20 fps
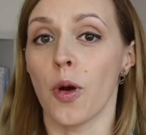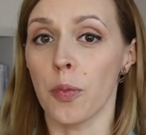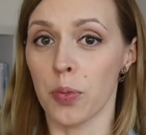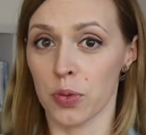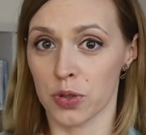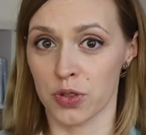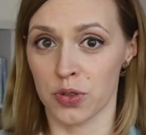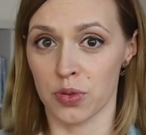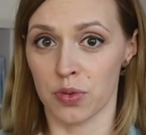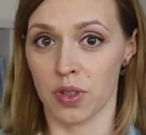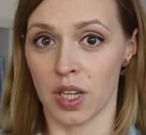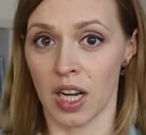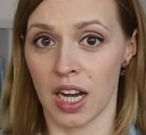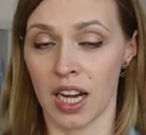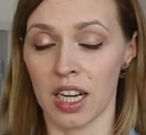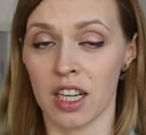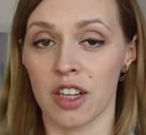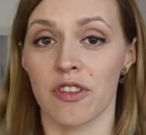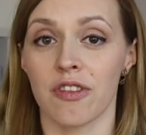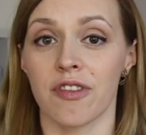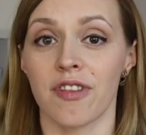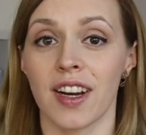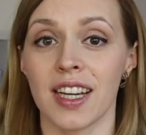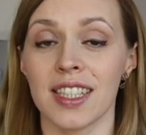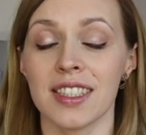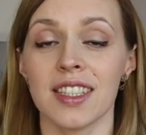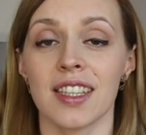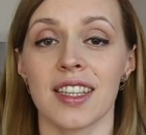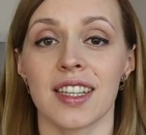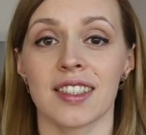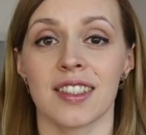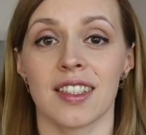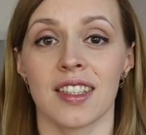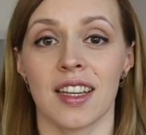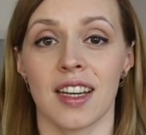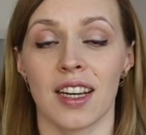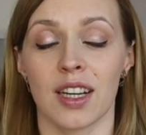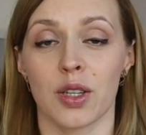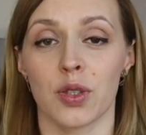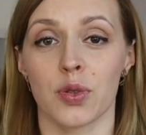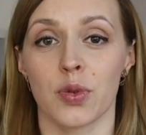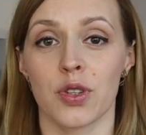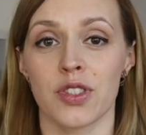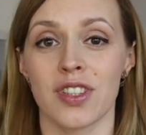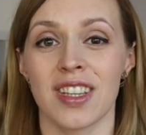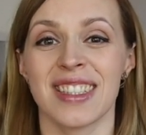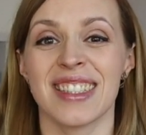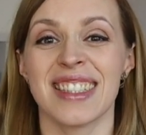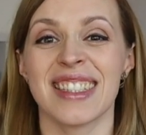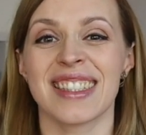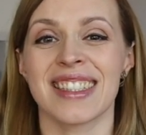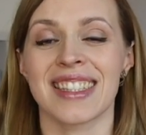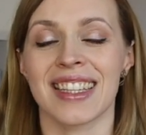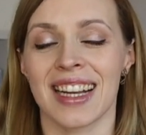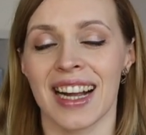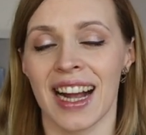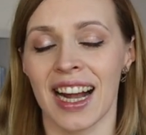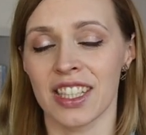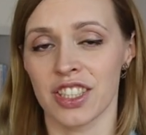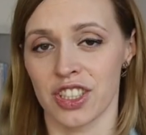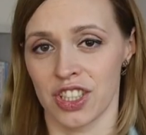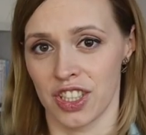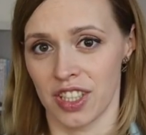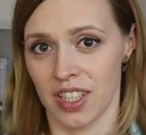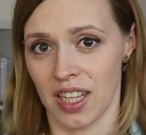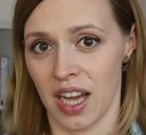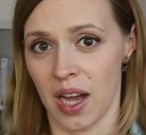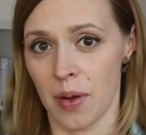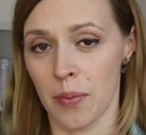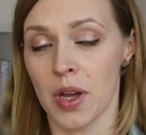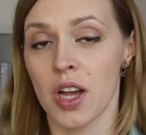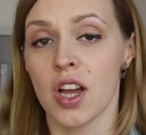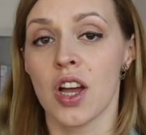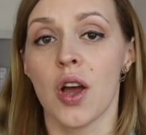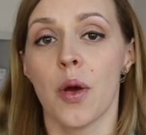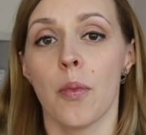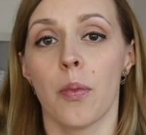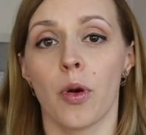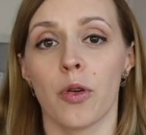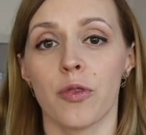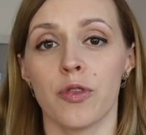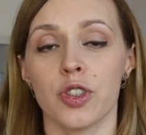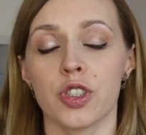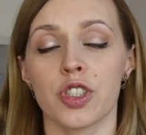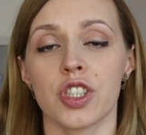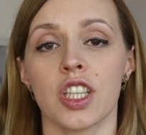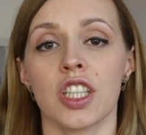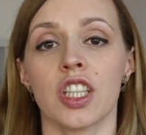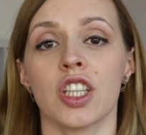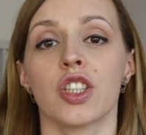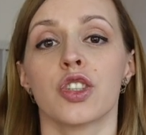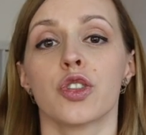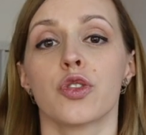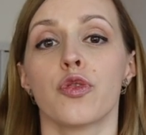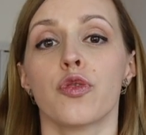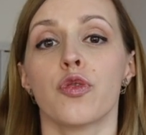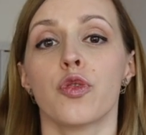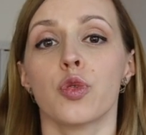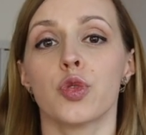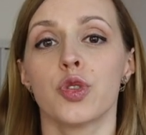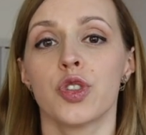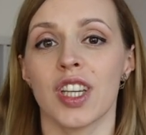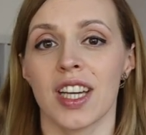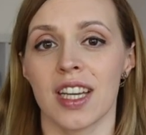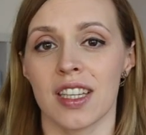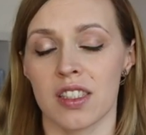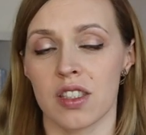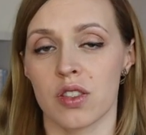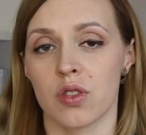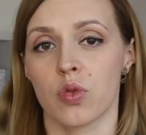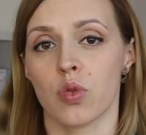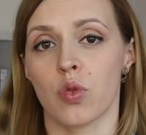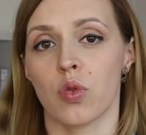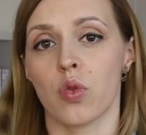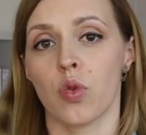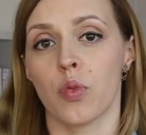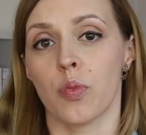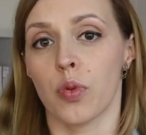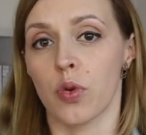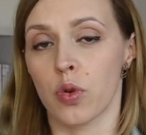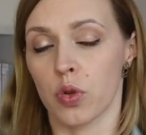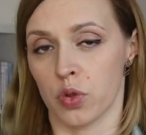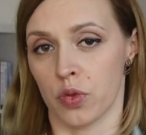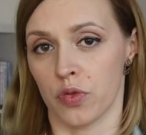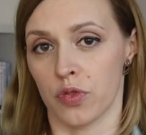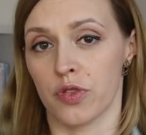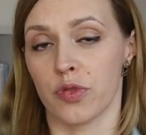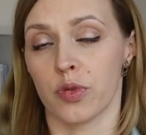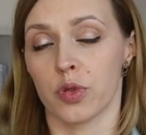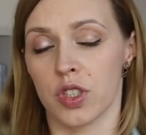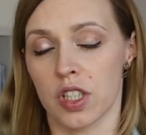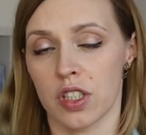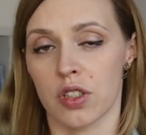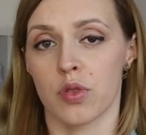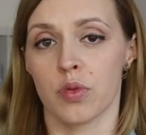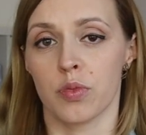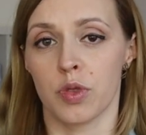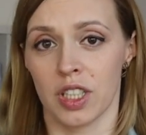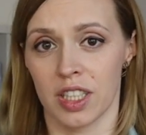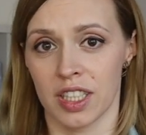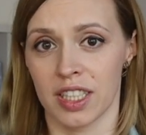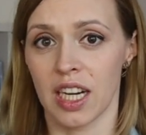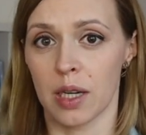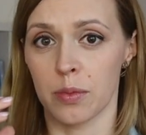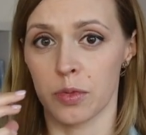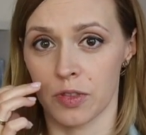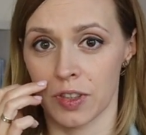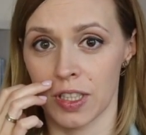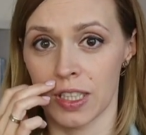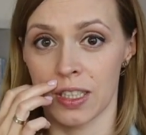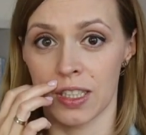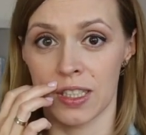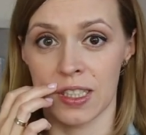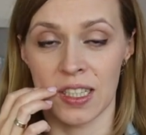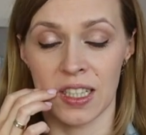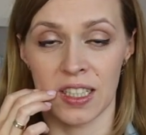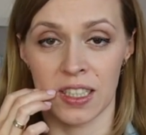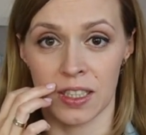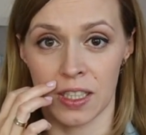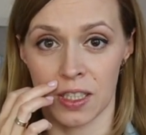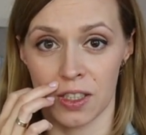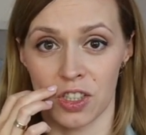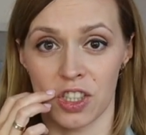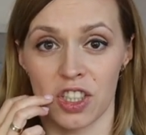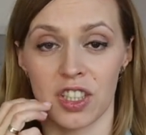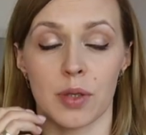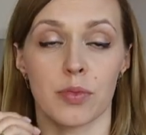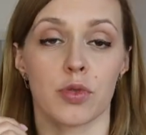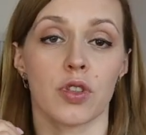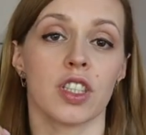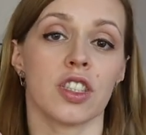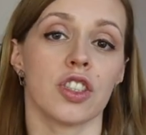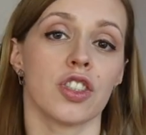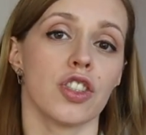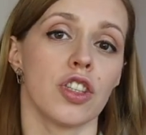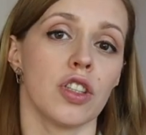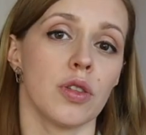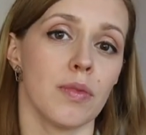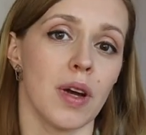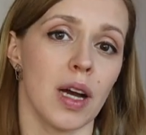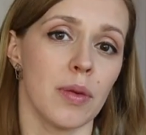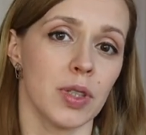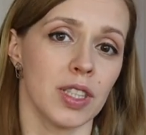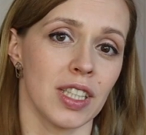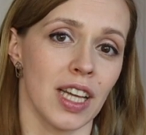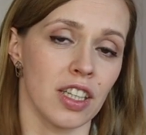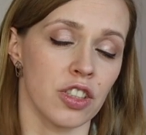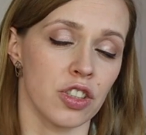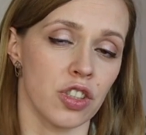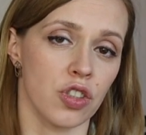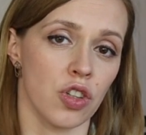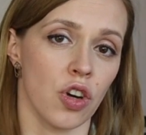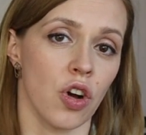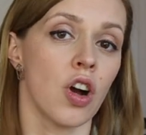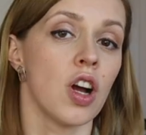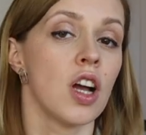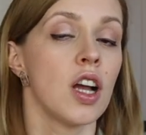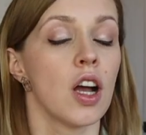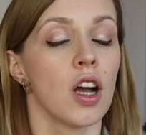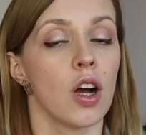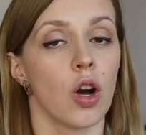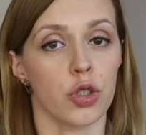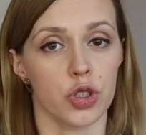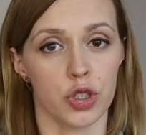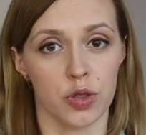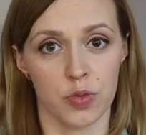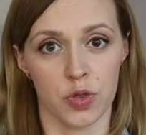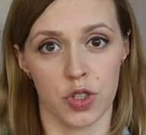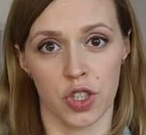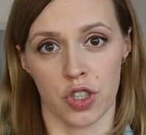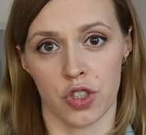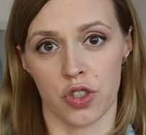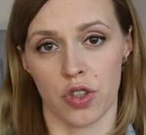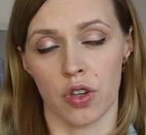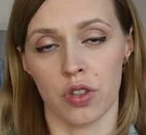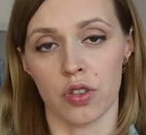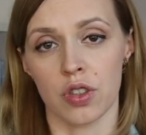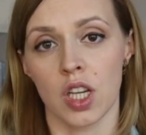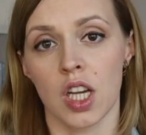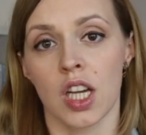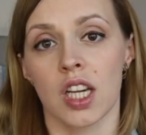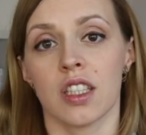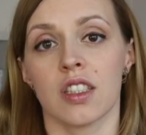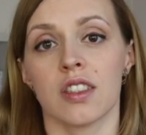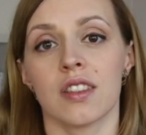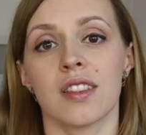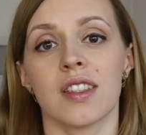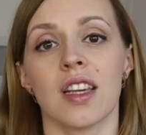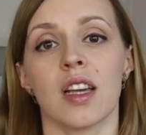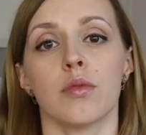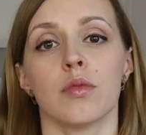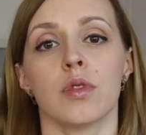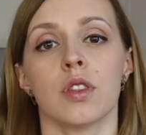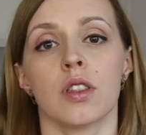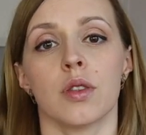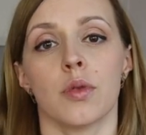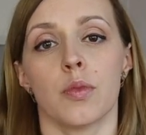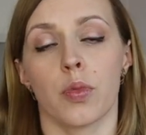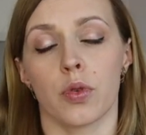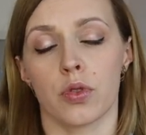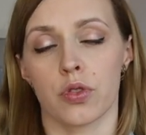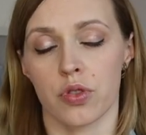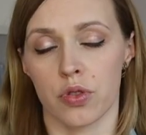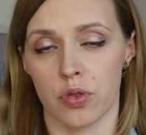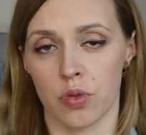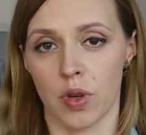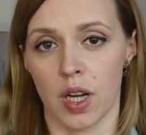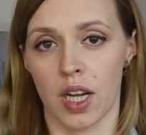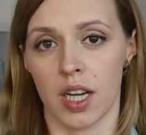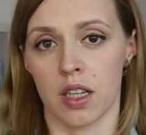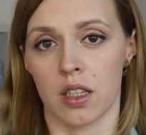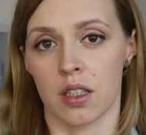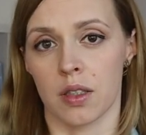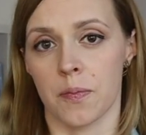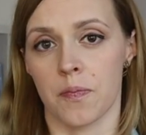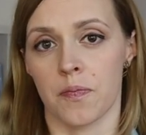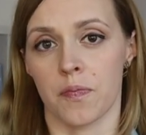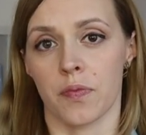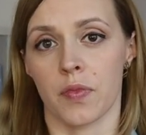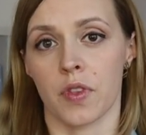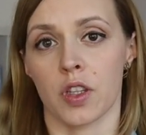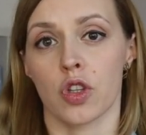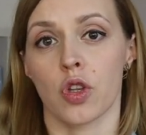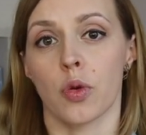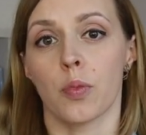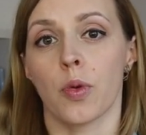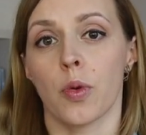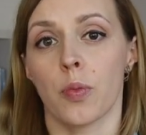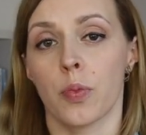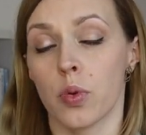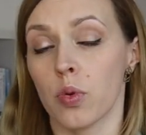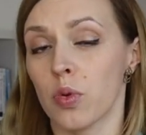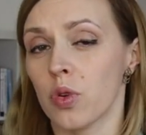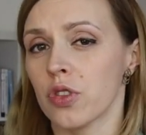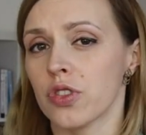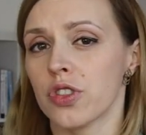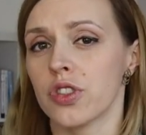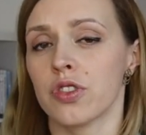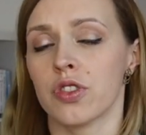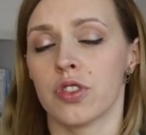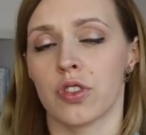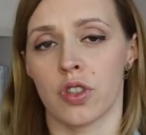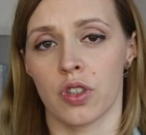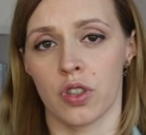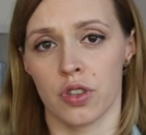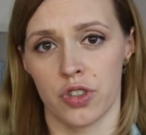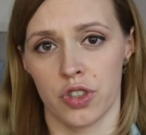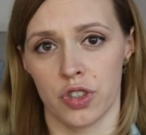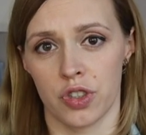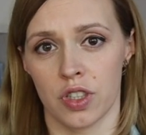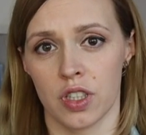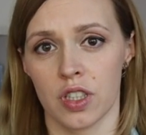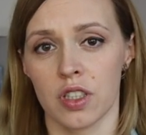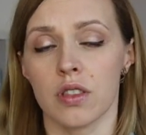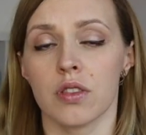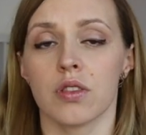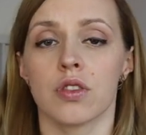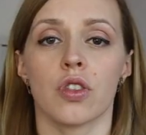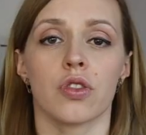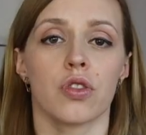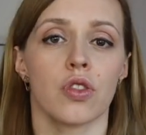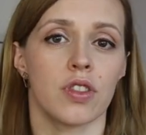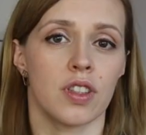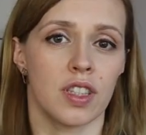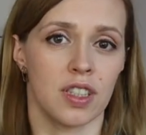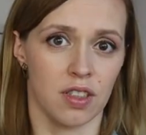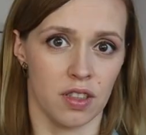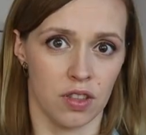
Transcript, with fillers: po posiłkach fajnie jak ta glukoza nie skacze nam powyżej 20 punktów, 20 mg na decylitr. Czyli na przykład jeżeli mamy na czczo 80 i zjemy posiłek mm, to po pół godziny do godziny, no to